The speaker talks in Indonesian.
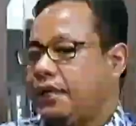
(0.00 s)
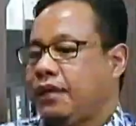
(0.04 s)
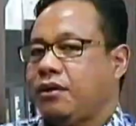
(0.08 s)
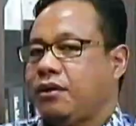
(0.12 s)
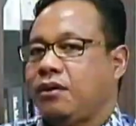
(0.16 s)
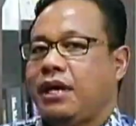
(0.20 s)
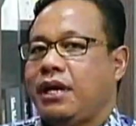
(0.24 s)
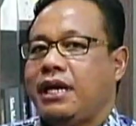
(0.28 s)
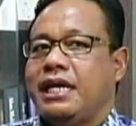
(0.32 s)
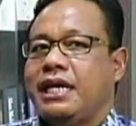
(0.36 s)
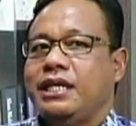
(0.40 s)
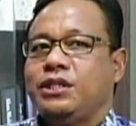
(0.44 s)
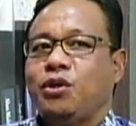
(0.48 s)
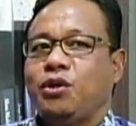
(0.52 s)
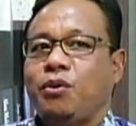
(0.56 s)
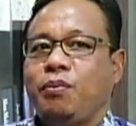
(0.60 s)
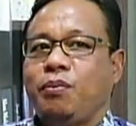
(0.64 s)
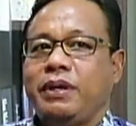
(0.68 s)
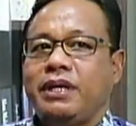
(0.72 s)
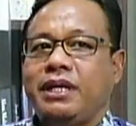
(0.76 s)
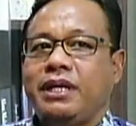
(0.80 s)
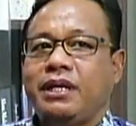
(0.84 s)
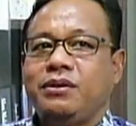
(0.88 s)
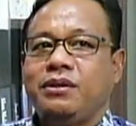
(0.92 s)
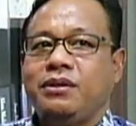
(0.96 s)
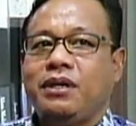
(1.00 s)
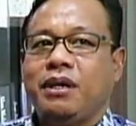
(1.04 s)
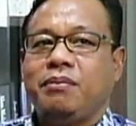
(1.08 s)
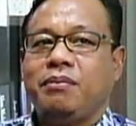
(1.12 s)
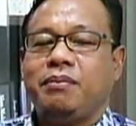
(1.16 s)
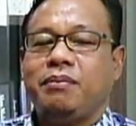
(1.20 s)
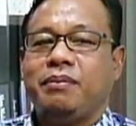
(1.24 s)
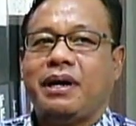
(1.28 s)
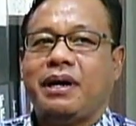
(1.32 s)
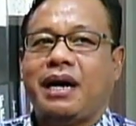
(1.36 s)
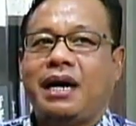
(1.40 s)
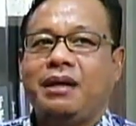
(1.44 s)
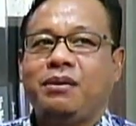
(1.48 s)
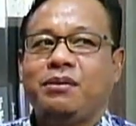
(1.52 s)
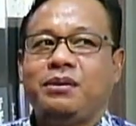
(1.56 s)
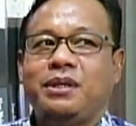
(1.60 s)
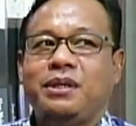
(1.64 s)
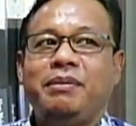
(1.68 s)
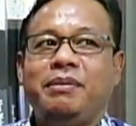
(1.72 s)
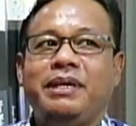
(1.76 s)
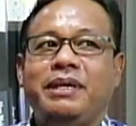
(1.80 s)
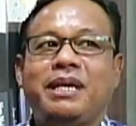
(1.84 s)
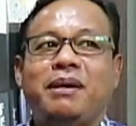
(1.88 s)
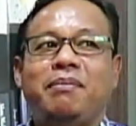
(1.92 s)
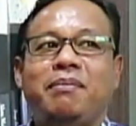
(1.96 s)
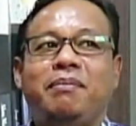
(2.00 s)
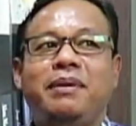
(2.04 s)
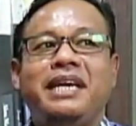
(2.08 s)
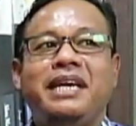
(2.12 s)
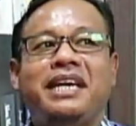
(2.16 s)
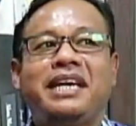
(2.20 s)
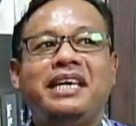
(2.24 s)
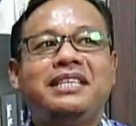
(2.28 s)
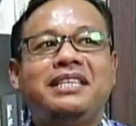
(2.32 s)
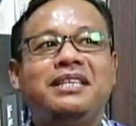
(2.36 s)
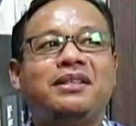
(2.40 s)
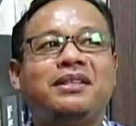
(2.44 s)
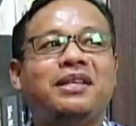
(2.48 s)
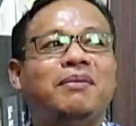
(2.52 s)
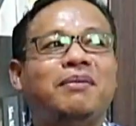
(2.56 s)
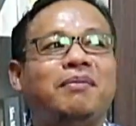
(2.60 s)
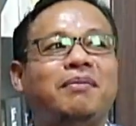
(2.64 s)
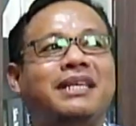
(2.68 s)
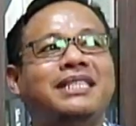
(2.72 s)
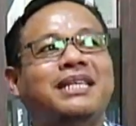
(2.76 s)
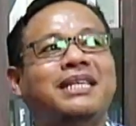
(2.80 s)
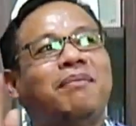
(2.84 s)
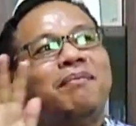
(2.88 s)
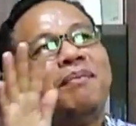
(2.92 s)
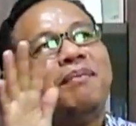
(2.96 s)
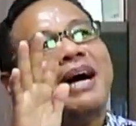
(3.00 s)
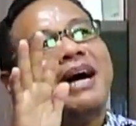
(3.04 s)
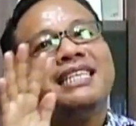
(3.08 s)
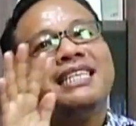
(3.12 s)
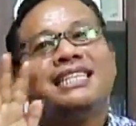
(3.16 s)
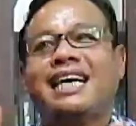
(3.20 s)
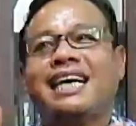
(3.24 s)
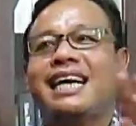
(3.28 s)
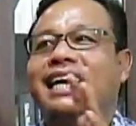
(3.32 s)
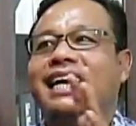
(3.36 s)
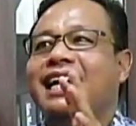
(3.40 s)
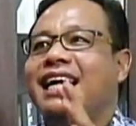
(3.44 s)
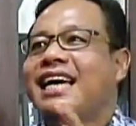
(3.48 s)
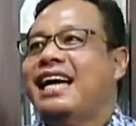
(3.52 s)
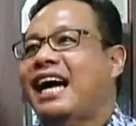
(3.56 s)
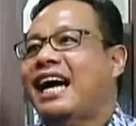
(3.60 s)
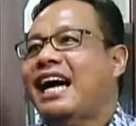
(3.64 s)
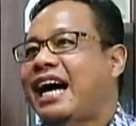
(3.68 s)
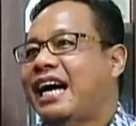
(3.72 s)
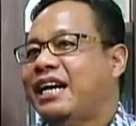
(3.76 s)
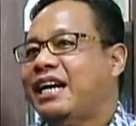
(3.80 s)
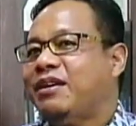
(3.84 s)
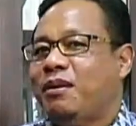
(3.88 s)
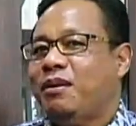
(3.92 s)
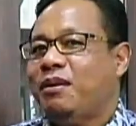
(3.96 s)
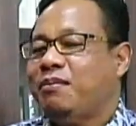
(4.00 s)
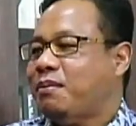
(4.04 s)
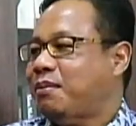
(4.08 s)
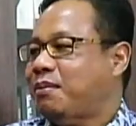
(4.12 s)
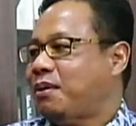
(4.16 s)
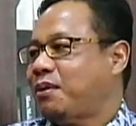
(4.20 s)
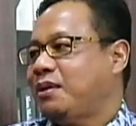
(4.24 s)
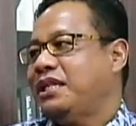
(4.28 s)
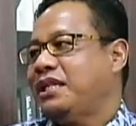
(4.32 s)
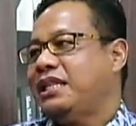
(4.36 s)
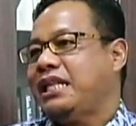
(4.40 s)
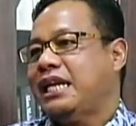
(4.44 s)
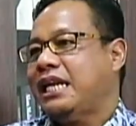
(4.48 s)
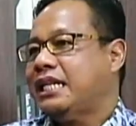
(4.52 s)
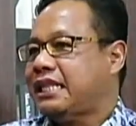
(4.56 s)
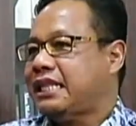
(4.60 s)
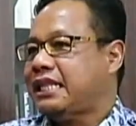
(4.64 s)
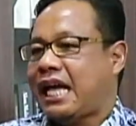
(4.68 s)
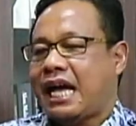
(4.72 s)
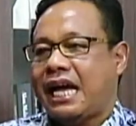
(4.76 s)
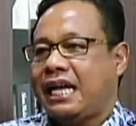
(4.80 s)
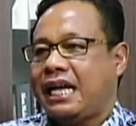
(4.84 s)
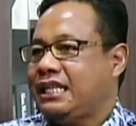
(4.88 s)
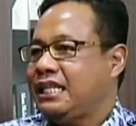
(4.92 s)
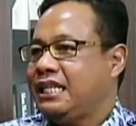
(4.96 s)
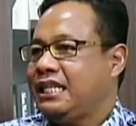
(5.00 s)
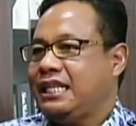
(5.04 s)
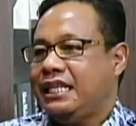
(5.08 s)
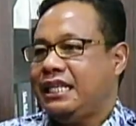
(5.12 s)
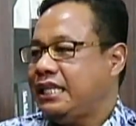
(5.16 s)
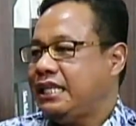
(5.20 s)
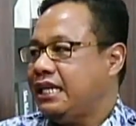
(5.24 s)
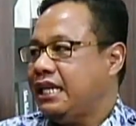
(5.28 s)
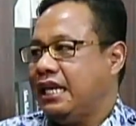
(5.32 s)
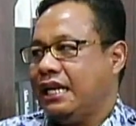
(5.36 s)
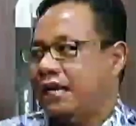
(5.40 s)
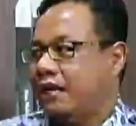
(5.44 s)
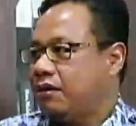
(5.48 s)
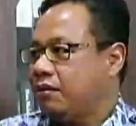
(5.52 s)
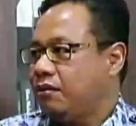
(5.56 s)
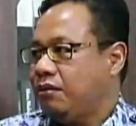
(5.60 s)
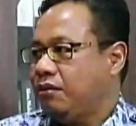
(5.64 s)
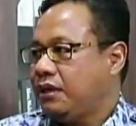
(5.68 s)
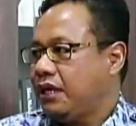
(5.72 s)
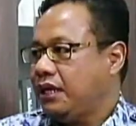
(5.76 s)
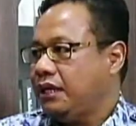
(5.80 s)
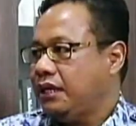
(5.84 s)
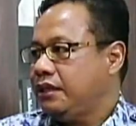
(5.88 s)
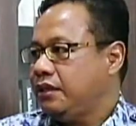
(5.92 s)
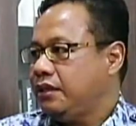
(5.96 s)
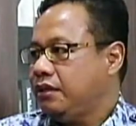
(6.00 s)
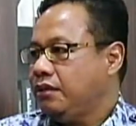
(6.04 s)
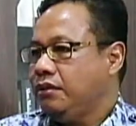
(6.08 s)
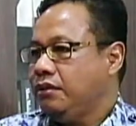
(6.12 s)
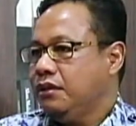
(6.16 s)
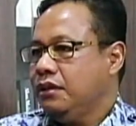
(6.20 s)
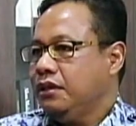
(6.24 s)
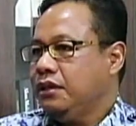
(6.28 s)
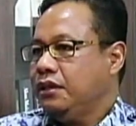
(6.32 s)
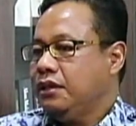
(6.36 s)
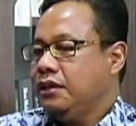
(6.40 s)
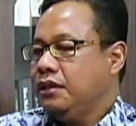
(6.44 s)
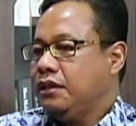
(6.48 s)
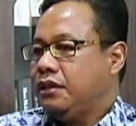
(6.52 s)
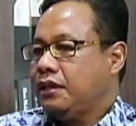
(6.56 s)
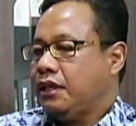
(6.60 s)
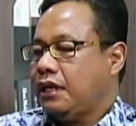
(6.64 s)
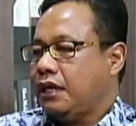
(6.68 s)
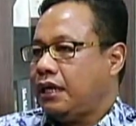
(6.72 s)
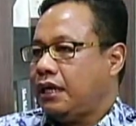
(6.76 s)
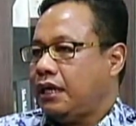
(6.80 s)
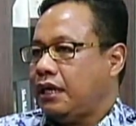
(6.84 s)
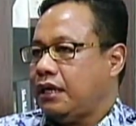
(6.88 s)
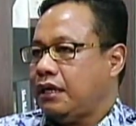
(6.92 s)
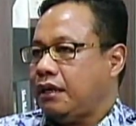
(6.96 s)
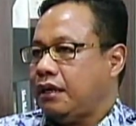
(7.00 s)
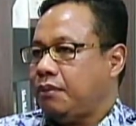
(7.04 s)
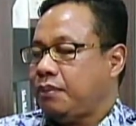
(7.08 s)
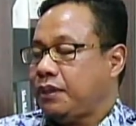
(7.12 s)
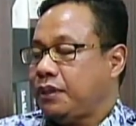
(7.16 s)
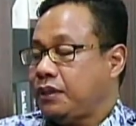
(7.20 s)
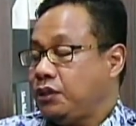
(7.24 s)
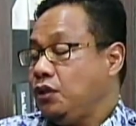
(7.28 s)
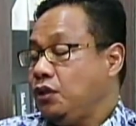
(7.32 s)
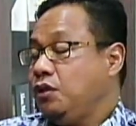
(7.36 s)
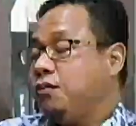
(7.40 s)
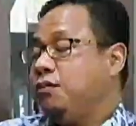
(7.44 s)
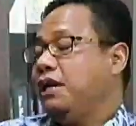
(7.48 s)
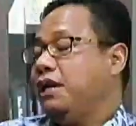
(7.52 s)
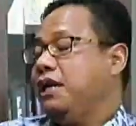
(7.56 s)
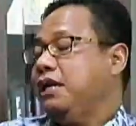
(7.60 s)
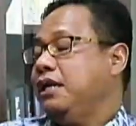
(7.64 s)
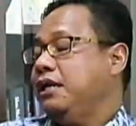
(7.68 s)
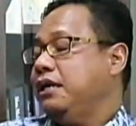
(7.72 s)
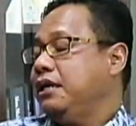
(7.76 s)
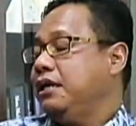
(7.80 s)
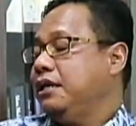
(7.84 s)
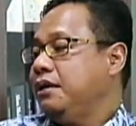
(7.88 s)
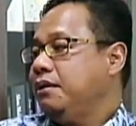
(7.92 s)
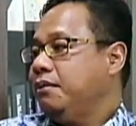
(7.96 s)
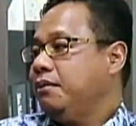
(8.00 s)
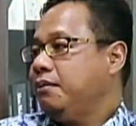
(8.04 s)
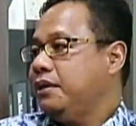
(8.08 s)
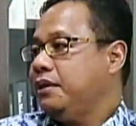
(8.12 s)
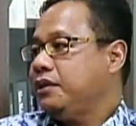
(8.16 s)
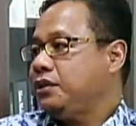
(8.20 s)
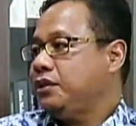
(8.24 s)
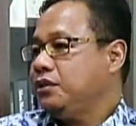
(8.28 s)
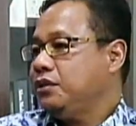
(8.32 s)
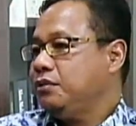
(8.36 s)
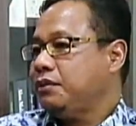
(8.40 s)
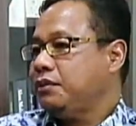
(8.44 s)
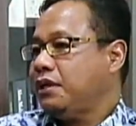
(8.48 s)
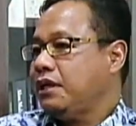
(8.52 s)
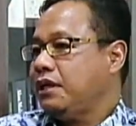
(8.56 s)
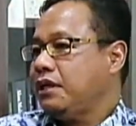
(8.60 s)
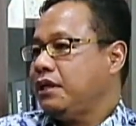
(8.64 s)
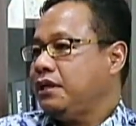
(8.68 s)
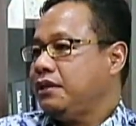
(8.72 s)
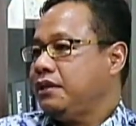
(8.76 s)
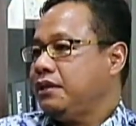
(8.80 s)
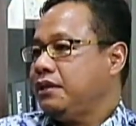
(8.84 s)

karena kalau ada SOP nya kan juga anu dibikin-bikin dia tidak pasang-pasang anu apa baru dia tidak taati dia tidak lakukan itu uh, percuma percuma